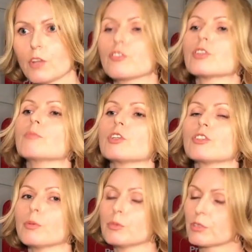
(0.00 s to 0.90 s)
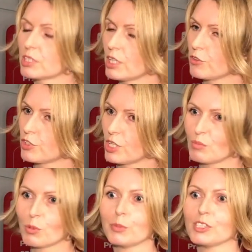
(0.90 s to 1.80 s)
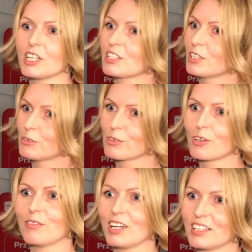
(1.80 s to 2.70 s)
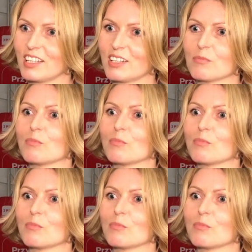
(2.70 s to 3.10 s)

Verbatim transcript: czyli mieć dobre zdjęcia, bo prasa drukowana